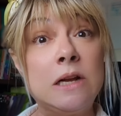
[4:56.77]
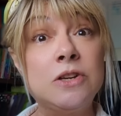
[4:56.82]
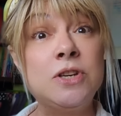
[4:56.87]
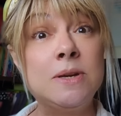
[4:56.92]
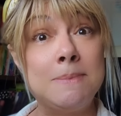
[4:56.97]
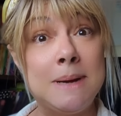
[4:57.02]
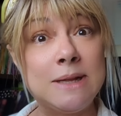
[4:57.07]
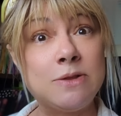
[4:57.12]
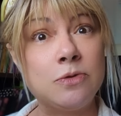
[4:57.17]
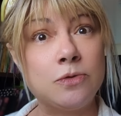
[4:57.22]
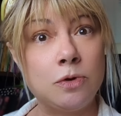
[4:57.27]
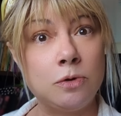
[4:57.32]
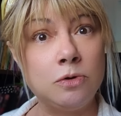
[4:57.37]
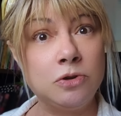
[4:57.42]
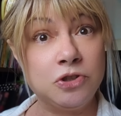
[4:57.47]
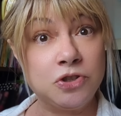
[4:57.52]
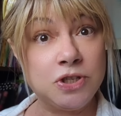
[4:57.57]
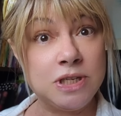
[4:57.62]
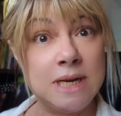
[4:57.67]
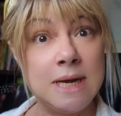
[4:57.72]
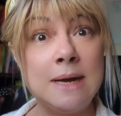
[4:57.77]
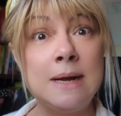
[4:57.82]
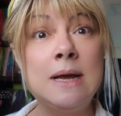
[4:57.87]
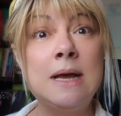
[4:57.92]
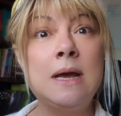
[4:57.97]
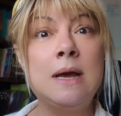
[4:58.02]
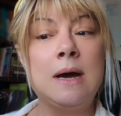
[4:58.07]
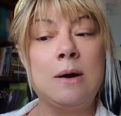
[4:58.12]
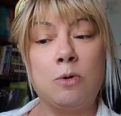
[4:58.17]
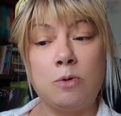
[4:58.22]
de metodologia,
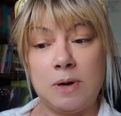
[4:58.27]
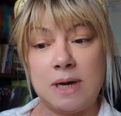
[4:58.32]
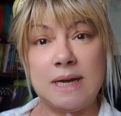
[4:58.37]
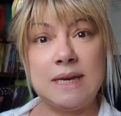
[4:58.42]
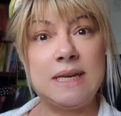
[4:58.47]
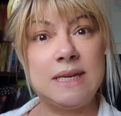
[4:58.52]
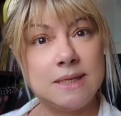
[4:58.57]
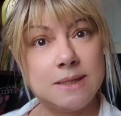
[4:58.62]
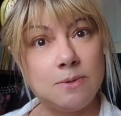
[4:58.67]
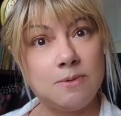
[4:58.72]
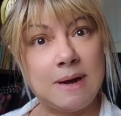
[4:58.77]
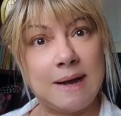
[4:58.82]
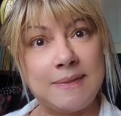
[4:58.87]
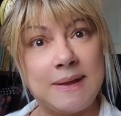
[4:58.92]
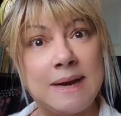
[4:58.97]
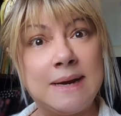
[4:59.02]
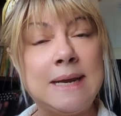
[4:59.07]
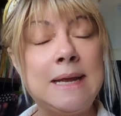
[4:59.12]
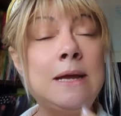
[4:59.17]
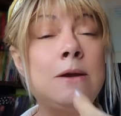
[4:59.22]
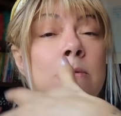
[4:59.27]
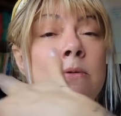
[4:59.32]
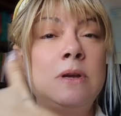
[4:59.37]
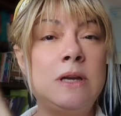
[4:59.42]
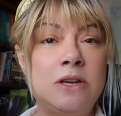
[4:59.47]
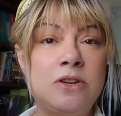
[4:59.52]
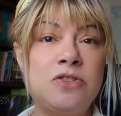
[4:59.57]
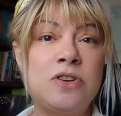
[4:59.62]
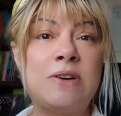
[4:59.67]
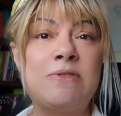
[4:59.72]
organiza um caderninho
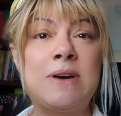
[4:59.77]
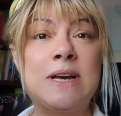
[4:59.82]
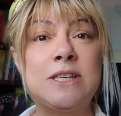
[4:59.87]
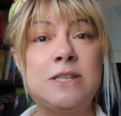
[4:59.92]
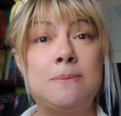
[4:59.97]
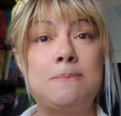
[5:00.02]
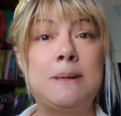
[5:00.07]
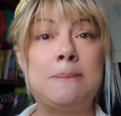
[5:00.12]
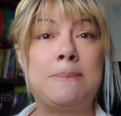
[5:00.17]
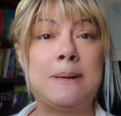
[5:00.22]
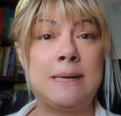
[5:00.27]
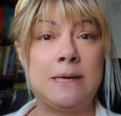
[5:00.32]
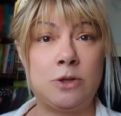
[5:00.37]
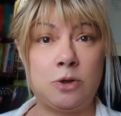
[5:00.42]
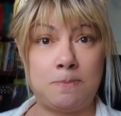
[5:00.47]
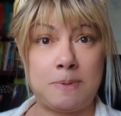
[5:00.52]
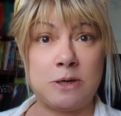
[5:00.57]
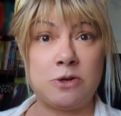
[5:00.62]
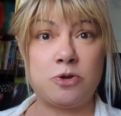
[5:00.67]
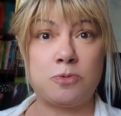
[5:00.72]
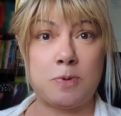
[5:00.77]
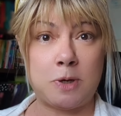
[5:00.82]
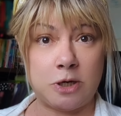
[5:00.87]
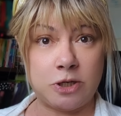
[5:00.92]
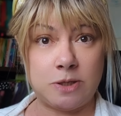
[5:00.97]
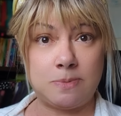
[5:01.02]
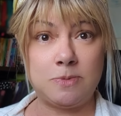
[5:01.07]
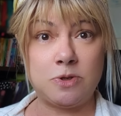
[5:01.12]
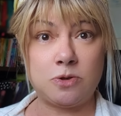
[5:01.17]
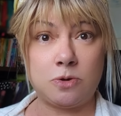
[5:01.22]
e já vá se preparando para os
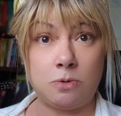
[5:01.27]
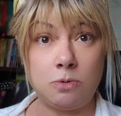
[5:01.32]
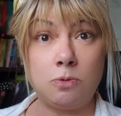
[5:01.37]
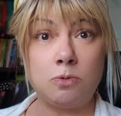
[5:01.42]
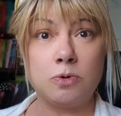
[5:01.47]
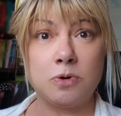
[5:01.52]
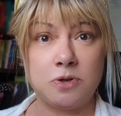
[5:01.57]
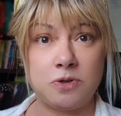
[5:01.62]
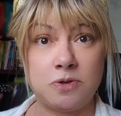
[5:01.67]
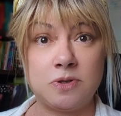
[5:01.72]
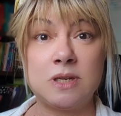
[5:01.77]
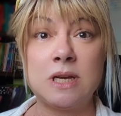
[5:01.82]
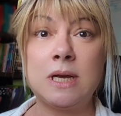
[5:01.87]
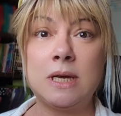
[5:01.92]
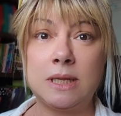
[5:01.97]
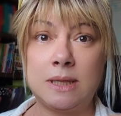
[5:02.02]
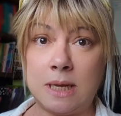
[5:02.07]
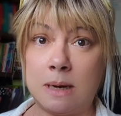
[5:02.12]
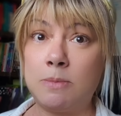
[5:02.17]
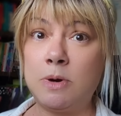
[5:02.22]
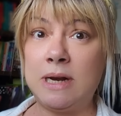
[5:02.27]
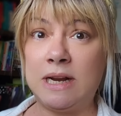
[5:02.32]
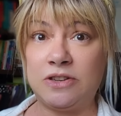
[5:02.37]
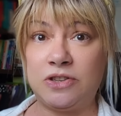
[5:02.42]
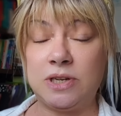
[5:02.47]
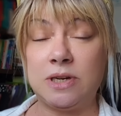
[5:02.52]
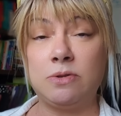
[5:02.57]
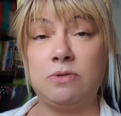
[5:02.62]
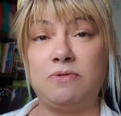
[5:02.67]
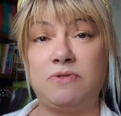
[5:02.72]
próximos concursos. Dá uma
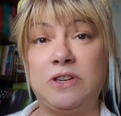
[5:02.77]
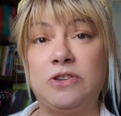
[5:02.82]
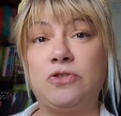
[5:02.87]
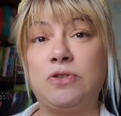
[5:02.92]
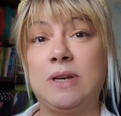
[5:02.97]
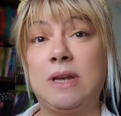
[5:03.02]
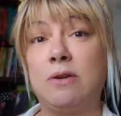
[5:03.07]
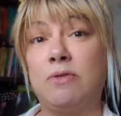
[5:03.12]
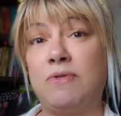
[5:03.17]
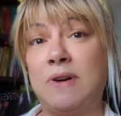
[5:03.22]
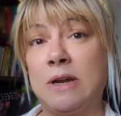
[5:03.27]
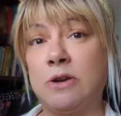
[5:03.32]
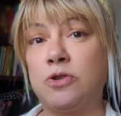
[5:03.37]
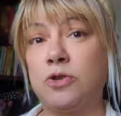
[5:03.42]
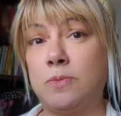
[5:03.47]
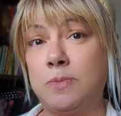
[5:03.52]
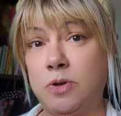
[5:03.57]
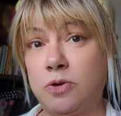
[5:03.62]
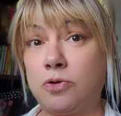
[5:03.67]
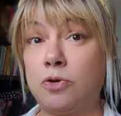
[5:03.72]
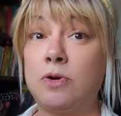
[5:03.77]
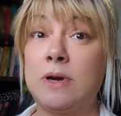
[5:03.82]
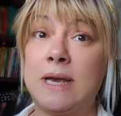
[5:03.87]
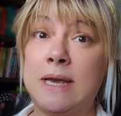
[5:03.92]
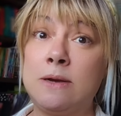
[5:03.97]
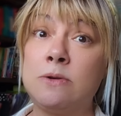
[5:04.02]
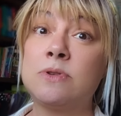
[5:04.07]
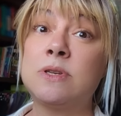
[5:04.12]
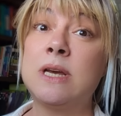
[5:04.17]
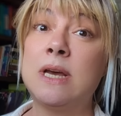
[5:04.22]
olhadinha no vídeo em que eu falo sobre os
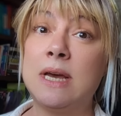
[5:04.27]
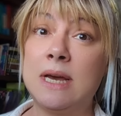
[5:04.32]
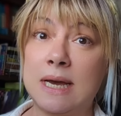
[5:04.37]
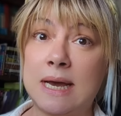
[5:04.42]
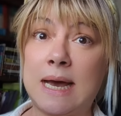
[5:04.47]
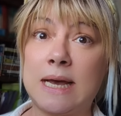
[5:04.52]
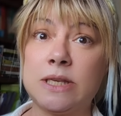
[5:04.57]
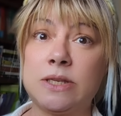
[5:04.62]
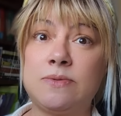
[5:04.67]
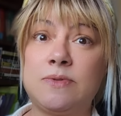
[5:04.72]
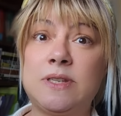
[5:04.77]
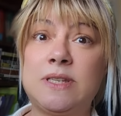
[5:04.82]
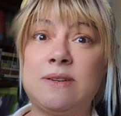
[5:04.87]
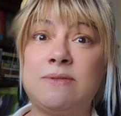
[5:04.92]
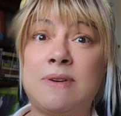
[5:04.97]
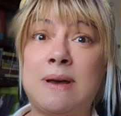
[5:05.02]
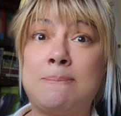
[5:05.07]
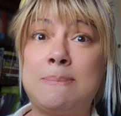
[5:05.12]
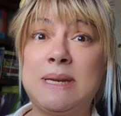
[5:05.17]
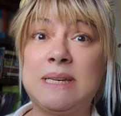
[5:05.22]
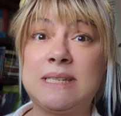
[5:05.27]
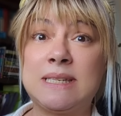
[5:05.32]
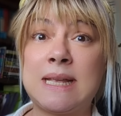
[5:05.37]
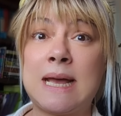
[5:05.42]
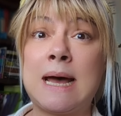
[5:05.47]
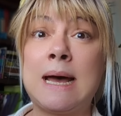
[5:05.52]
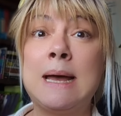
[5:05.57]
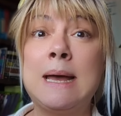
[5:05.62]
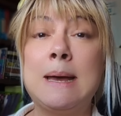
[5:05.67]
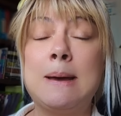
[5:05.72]
Correios, caso você vá
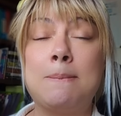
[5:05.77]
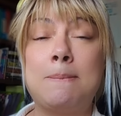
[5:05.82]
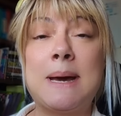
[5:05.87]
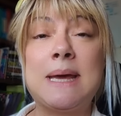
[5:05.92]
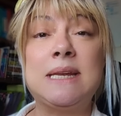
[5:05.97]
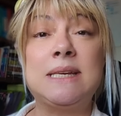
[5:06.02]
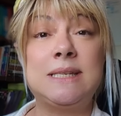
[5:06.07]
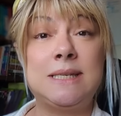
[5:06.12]
prestar para